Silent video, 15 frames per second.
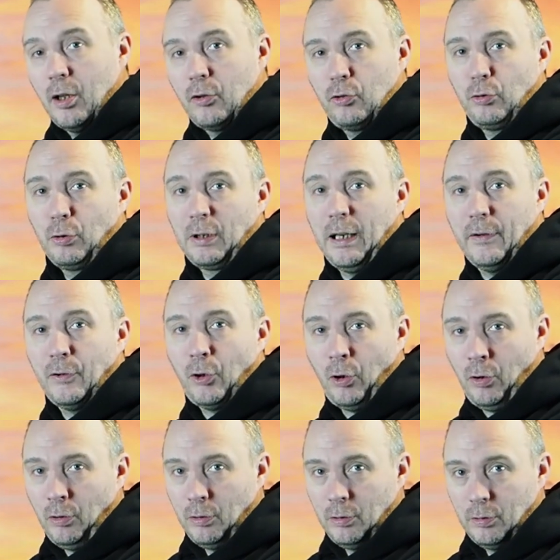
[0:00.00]
sur
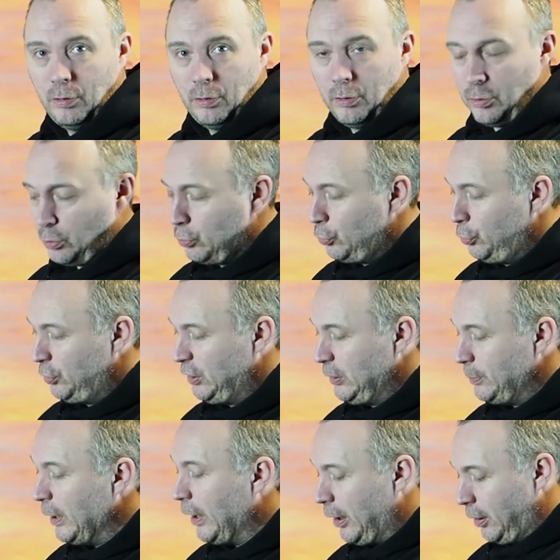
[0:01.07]
l'avant, du
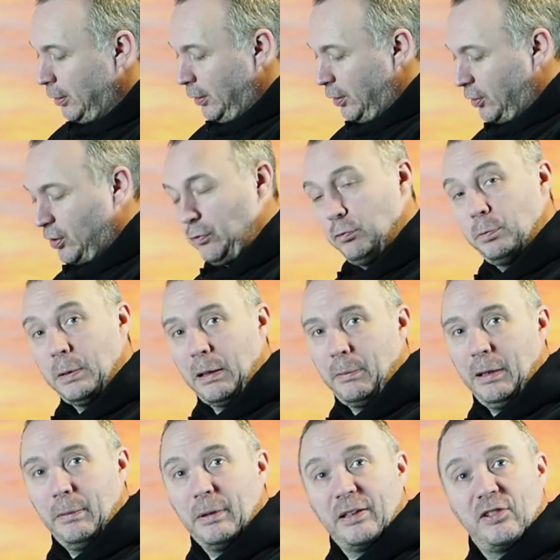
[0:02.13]
tibia, ce qui vous
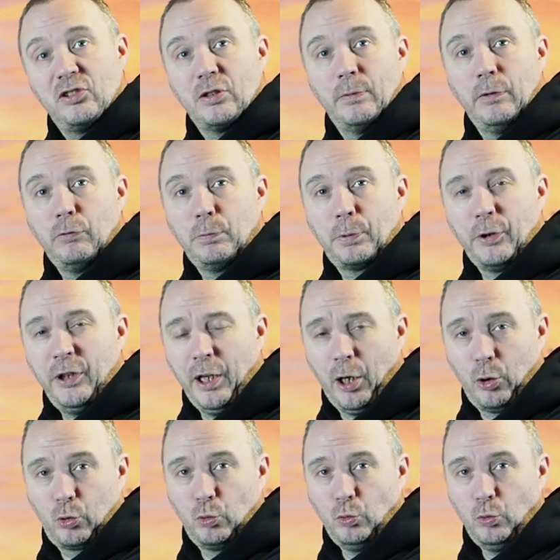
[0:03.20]
permet, ben, si jamais vous prenez
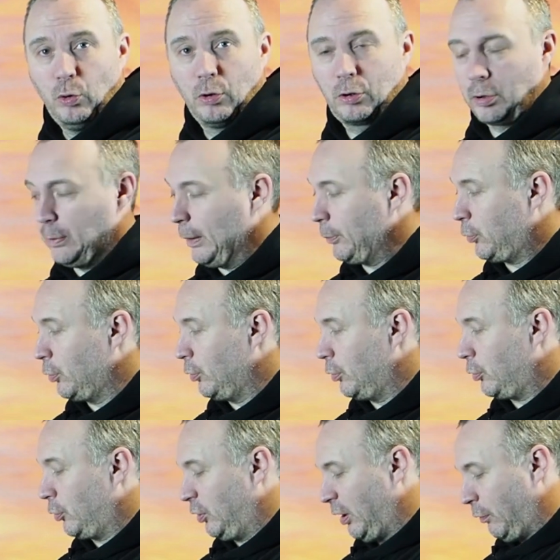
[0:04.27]
un coup euh, quand même,
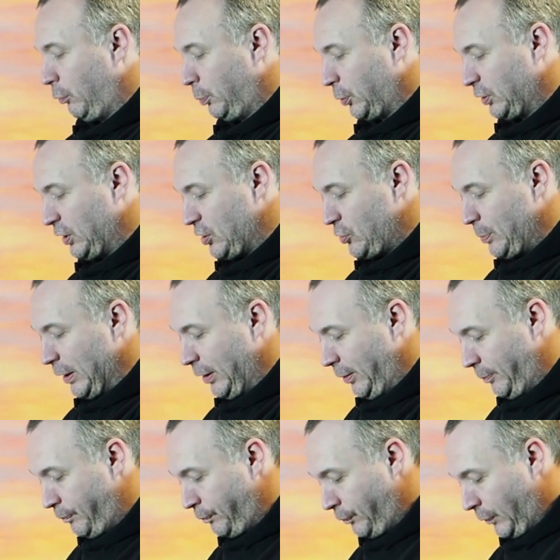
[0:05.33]
que, ça vous protège
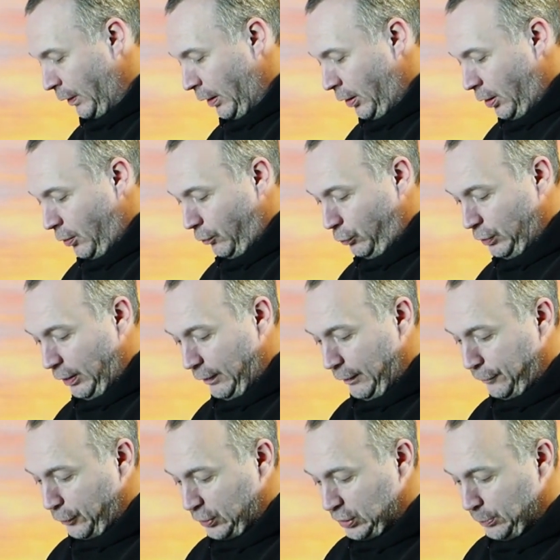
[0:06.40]
bien. Vous avez
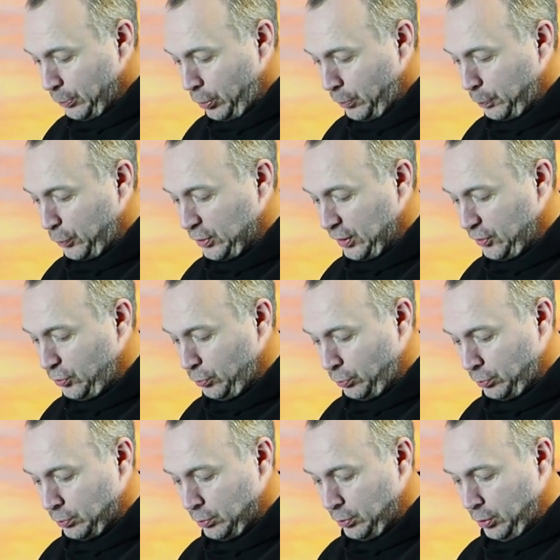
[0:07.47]
forcément
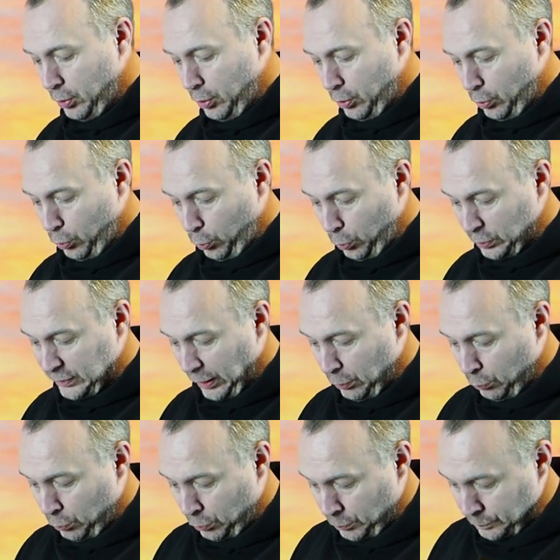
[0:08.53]
protection au
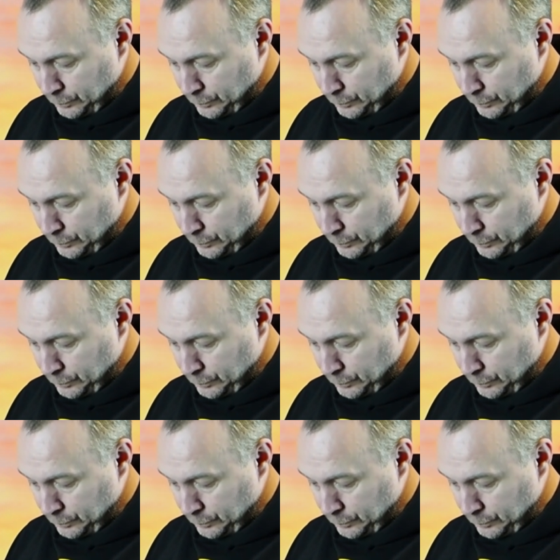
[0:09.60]
talon